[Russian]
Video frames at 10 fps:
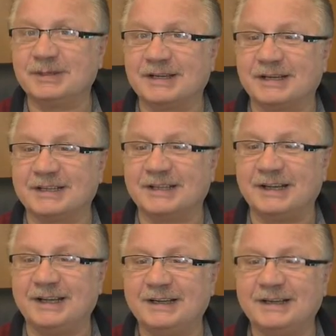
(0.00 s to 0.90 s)
как
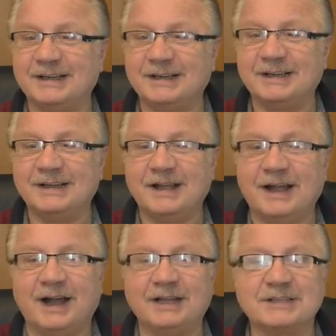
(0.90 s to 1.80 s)
я,
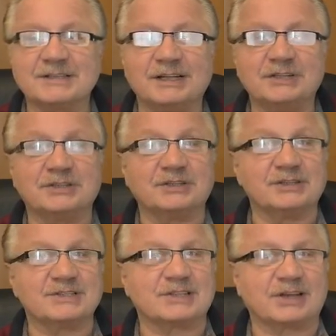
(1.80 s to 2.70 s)
а это значит и
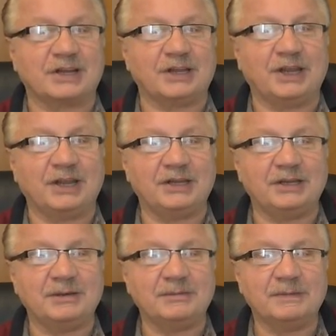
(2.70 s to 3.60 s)

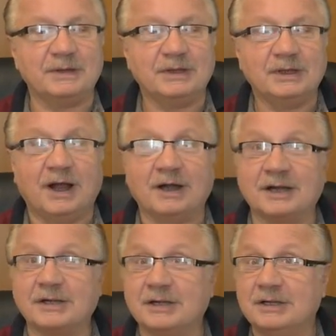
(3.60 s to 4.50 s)
настроение, а
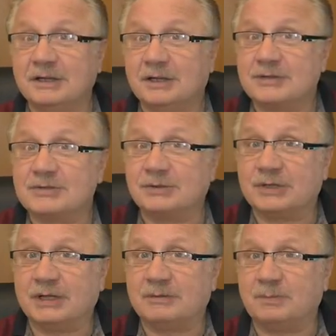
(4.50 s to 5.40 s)
как
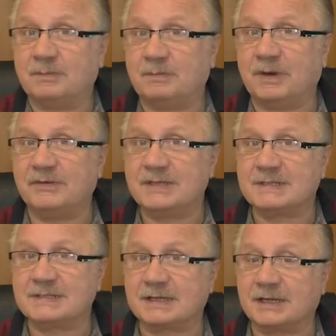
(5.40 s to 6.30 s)
результат
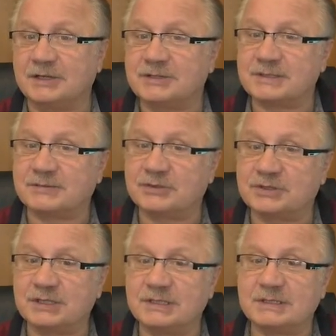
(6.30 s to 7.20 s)
повысится качество
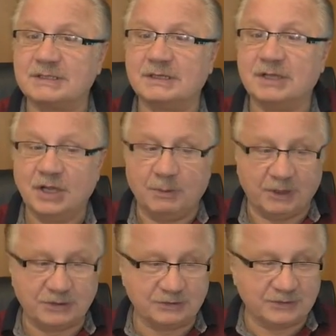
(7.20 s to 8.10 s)
жизни,
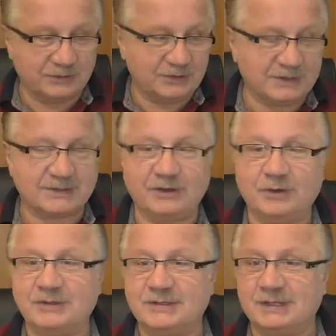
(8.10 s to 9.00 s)
почувствуйте
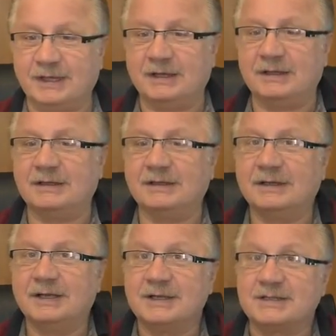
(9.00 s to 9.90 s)
свое тело,
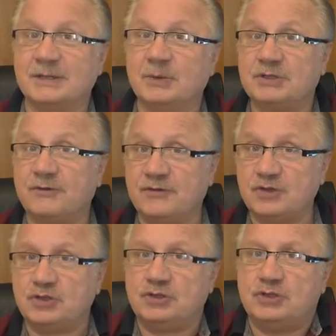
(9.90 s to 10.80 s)
снимите
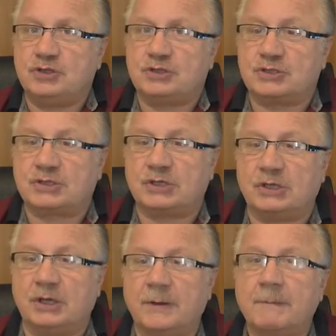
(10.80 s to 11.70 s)

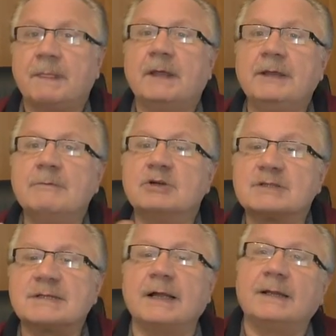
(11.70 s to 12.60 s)
физические и
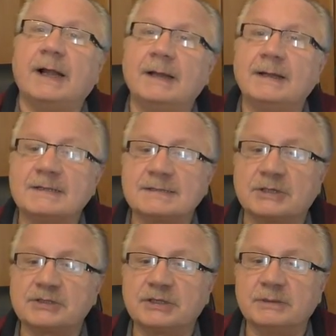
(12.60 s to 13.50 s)
эмоциональные
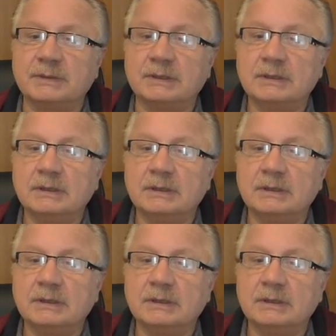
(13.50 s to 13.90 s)
зажимы –